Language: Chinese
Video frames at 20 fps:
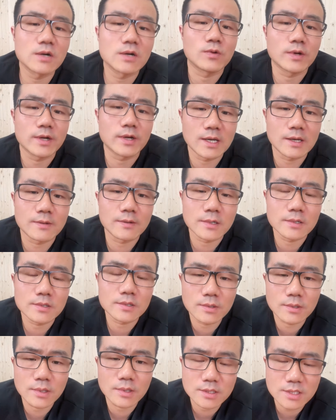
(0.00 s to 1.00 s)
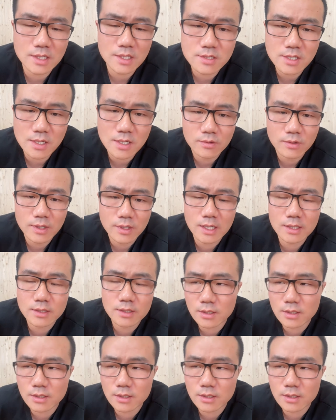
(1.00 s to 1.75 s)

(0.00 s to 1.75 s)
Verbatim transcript: 回来嘛，对不对？再再回来，